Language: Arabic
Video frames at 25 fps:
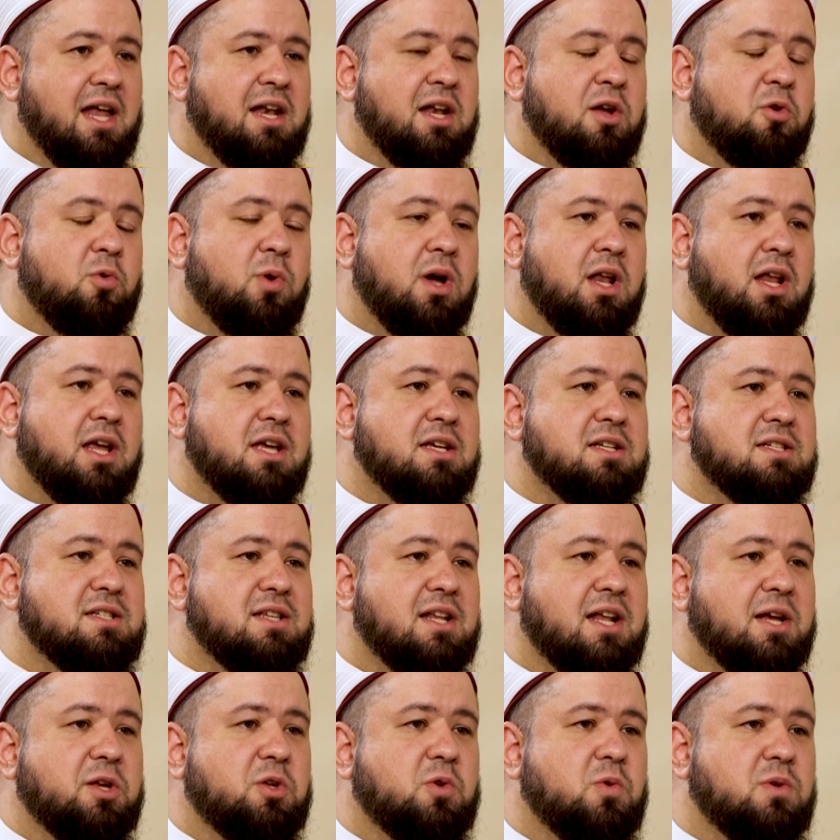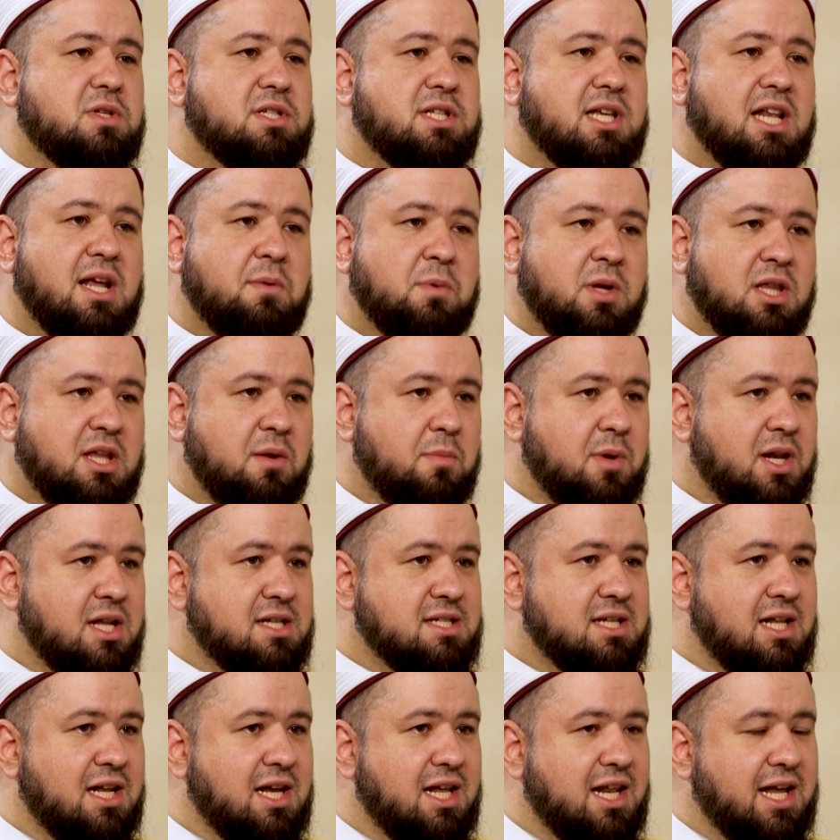أنه عليه الصلاة والسلام عندما
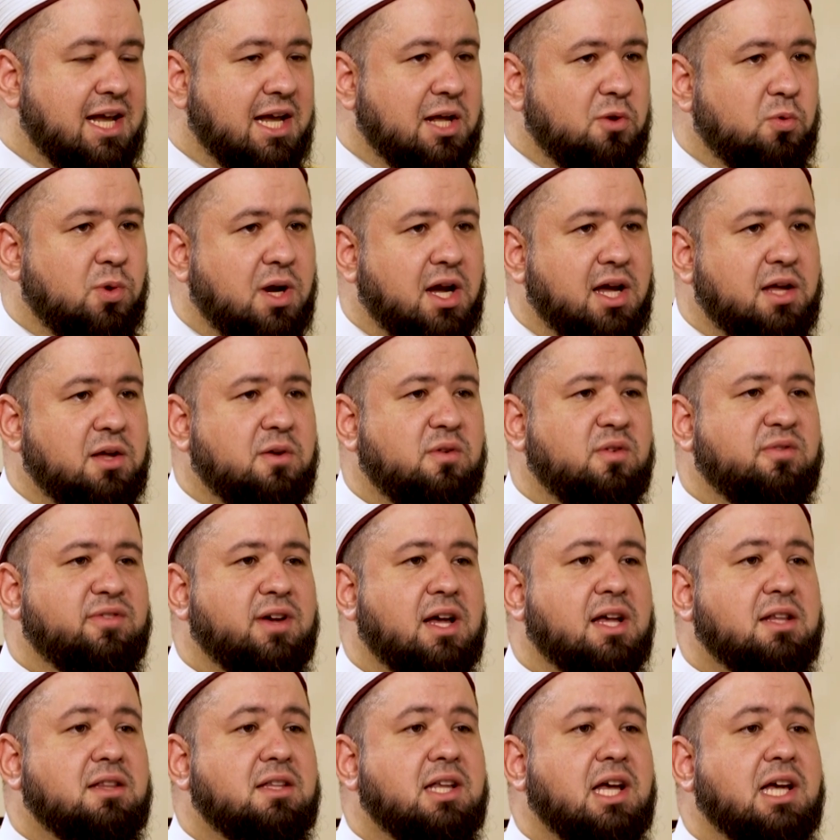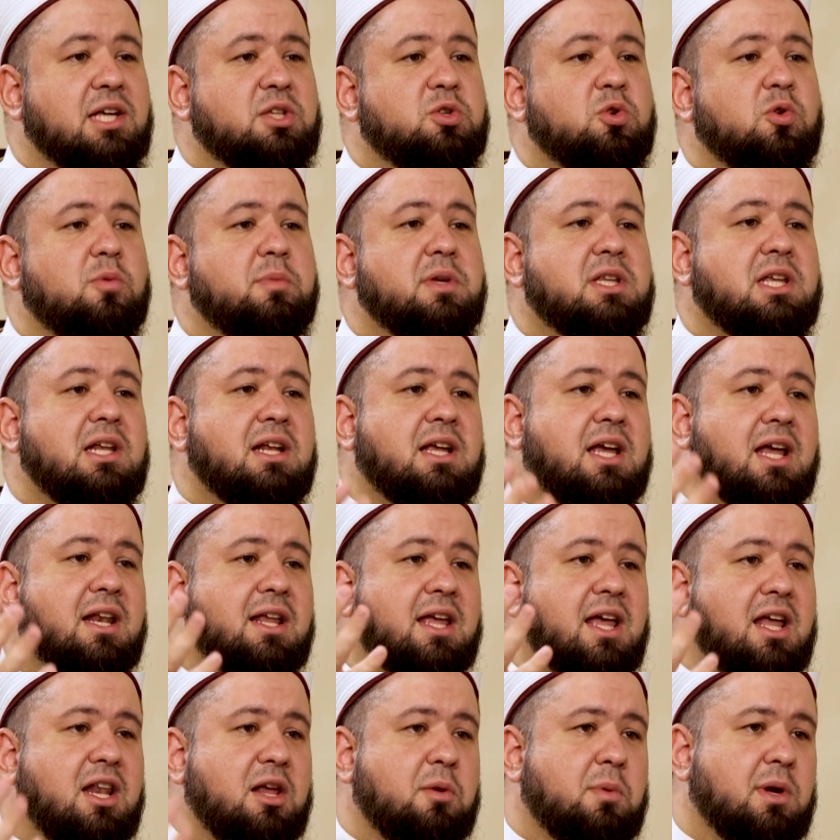نزل إليه الوحي فهدأته بتلك
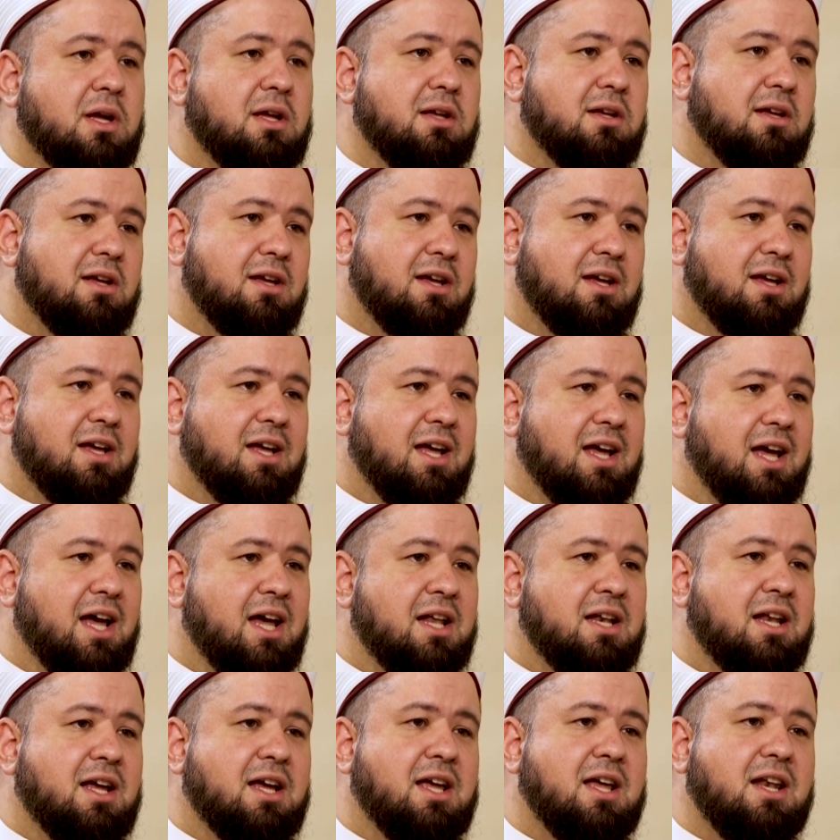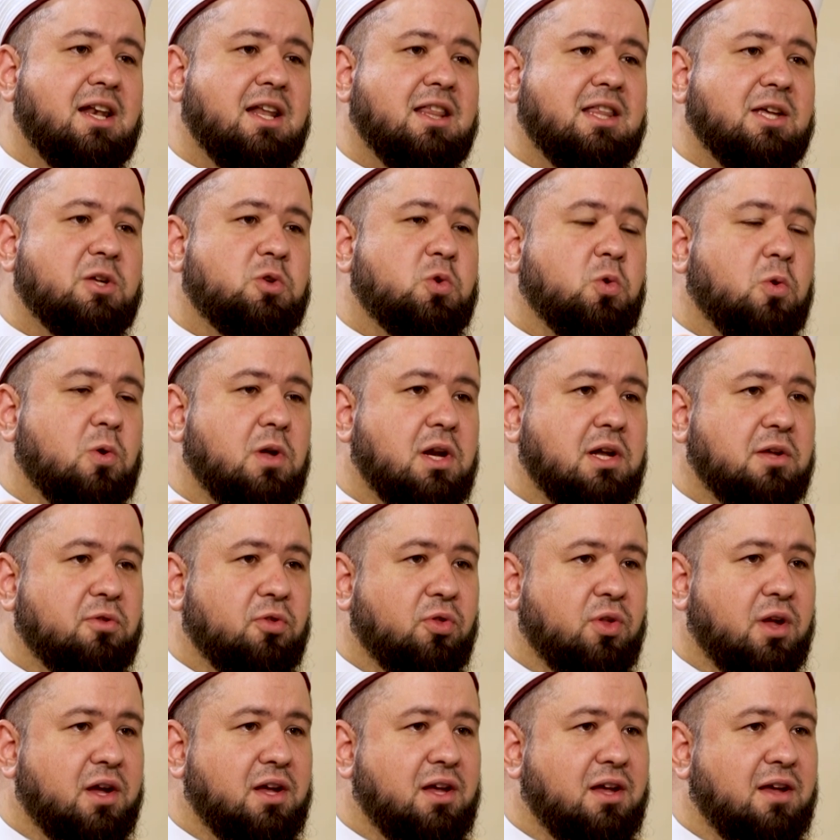الكلمة أنك الذي تقري
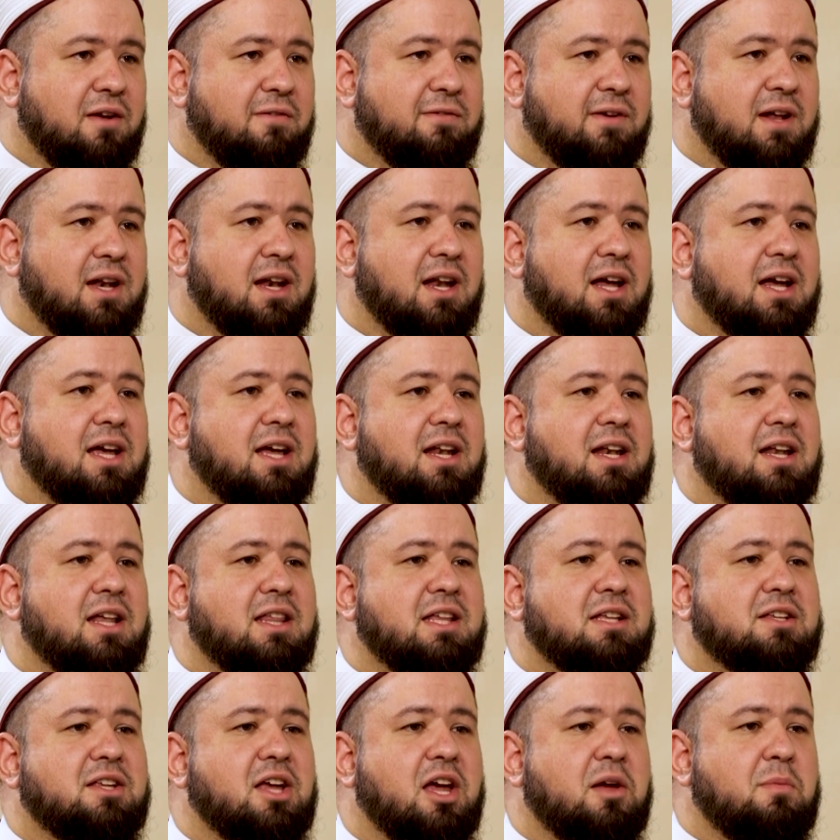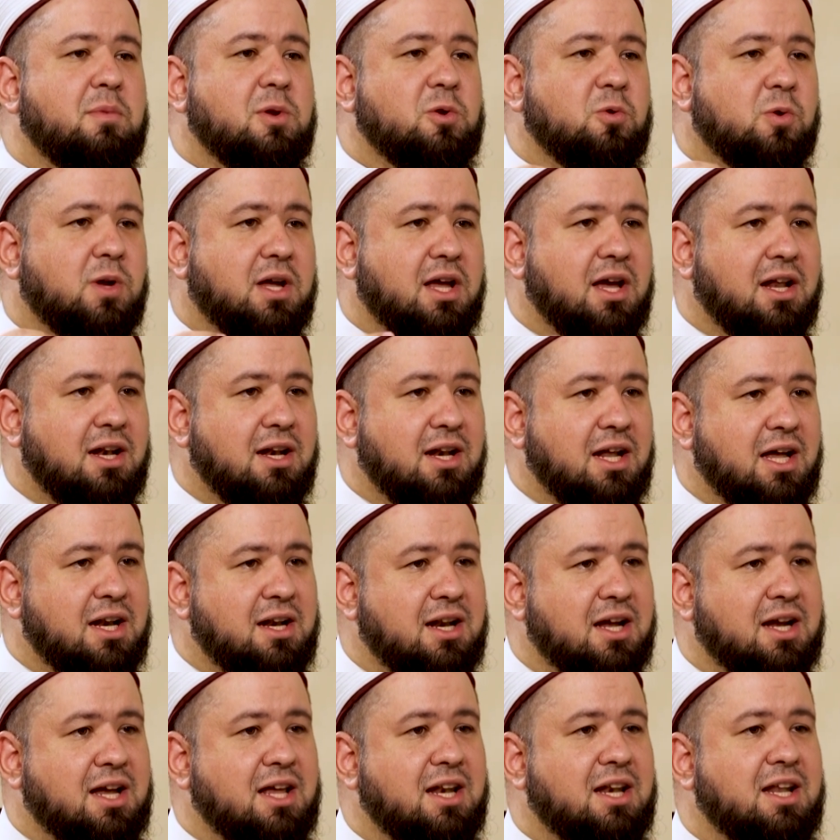الضيف أنك الذي تحمل الكل
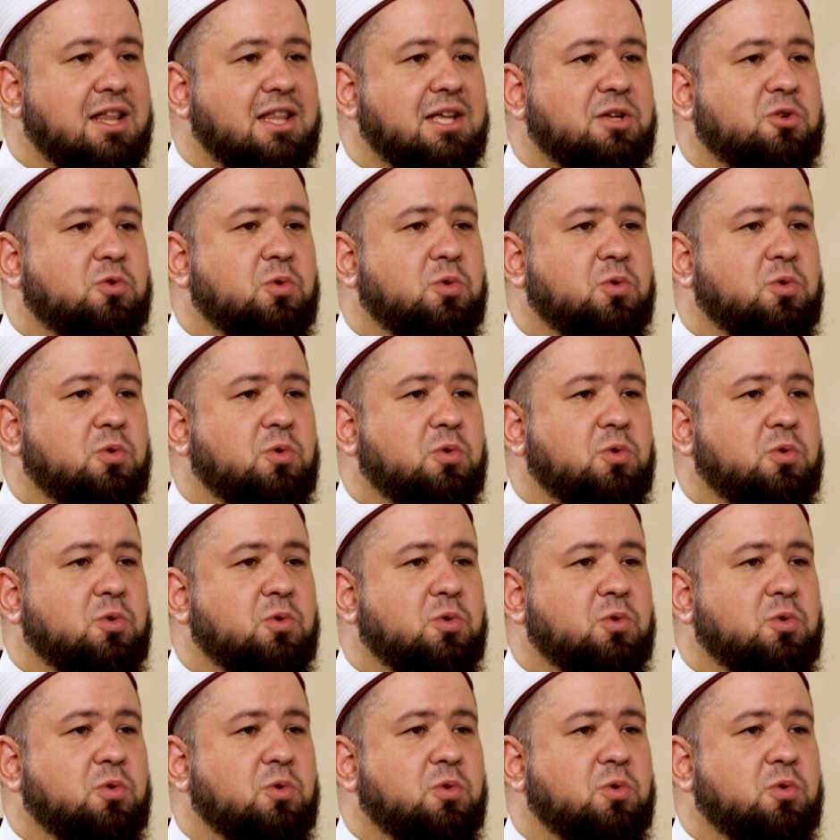أنك الذي